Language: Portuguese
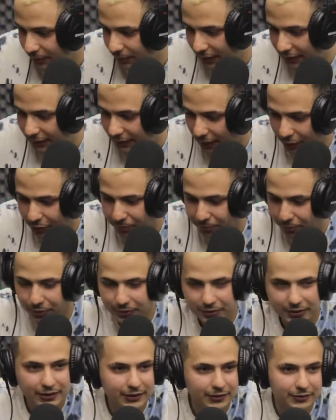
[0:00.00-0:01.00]
tentar aos
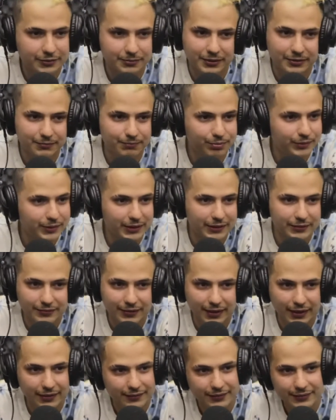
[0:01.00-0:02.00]
pouquinhos, mano, porque não
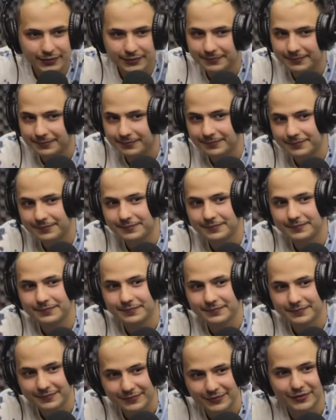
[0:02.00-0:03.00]
dava. Vou sair do
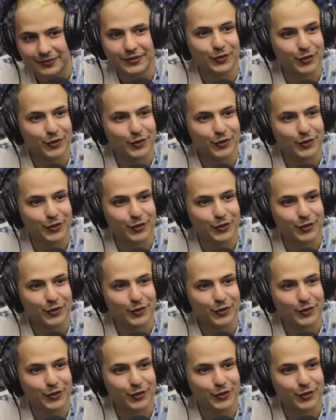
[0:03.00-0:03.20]
jogo, falei.